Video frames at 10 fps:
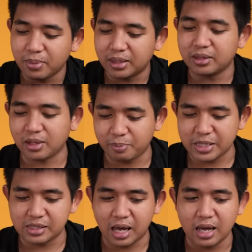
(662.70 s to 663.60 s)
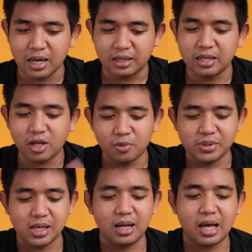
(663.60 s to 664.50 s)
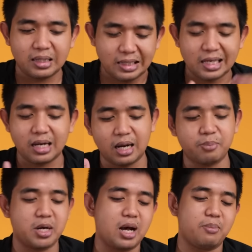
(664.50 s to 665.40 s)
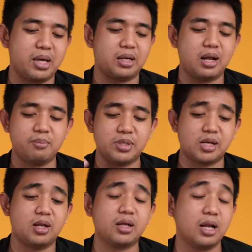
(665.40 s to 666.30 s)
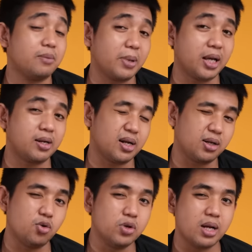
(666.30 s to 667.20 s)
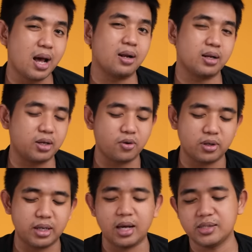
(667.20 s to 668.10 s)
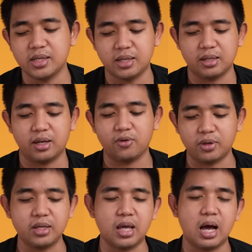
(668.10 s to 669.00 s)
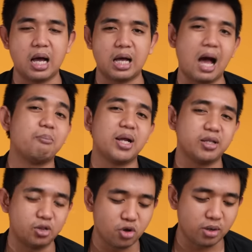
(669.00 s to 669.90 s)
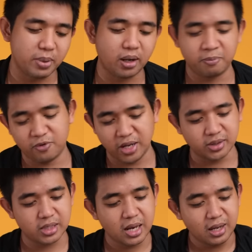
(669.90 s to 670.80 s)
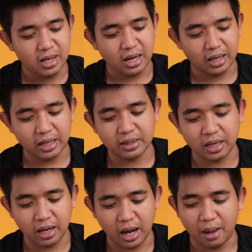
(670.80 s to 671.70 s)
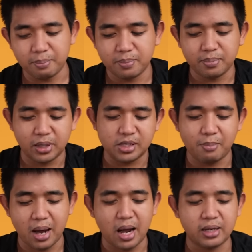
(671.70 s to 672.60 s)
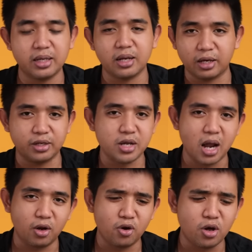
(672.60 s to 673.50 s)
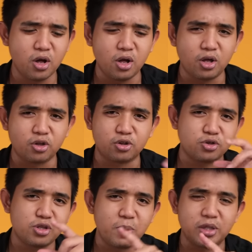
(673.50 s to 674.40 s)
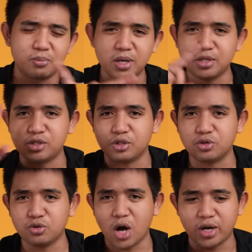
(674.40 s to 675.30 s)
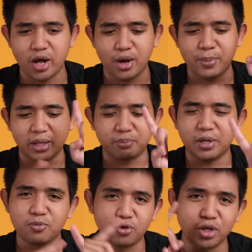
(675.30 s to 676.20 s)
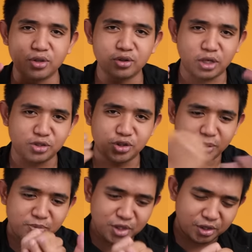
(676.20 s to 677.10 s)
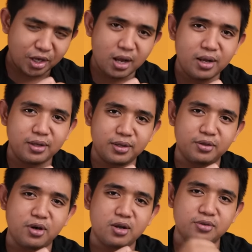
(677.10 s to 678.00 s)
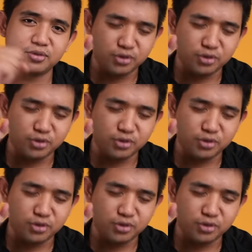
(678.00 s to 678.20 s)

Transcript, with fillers: berarti terpisah. Dan kalau misalkan kita ngerekam ke kamera, misalkan kalian pengen redundant recording aja nih, recording yang aman gitu, ada backup files. Kalian ngerekam bersamaan nih, lagi dialog, terus tiba-tiba di situ ada Batman mungkin ngejam sinyal gitu kan